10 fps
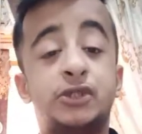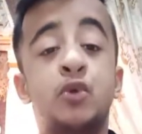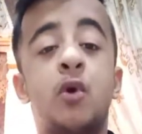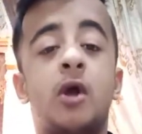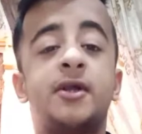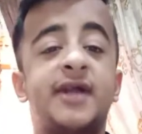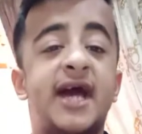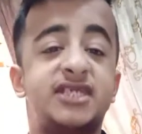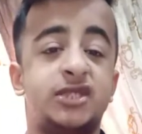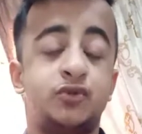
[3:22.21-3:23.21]
डू और
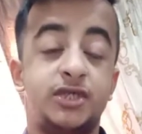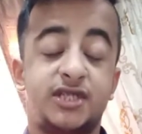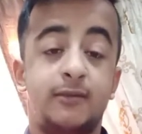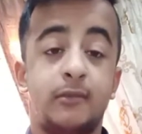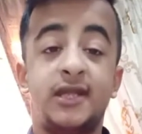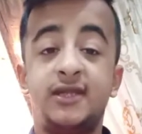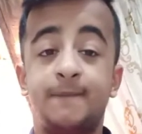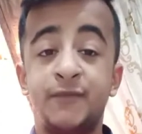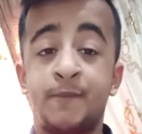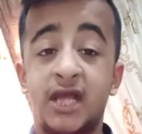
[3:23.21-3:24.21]
डाई सिचुएशन मैंने ये
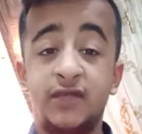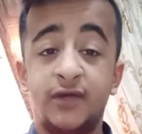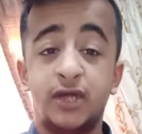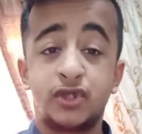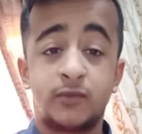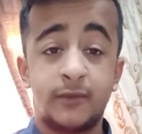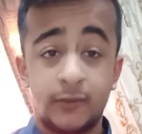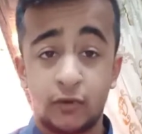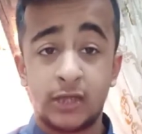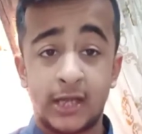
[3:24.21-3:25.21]
अपनी पहली वीडियोज़ में
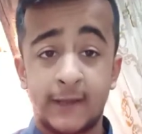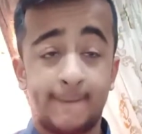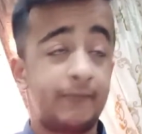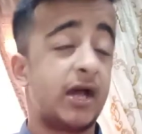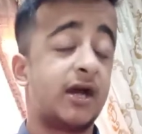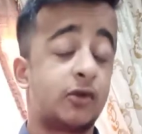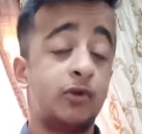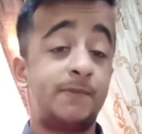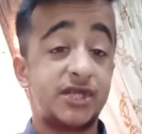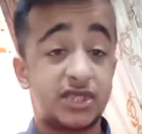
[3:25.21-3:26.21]
भी बोला है अगर
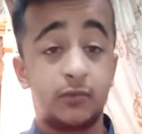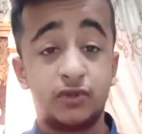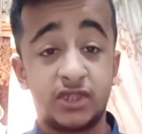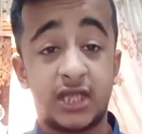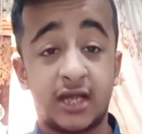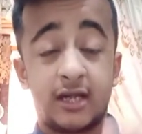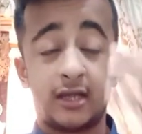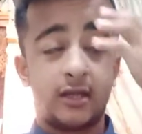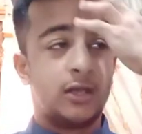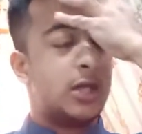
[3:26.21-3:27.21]
कोई पेशेंट मुझे देख रहा
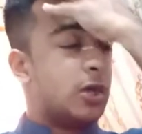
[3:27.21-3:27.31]
है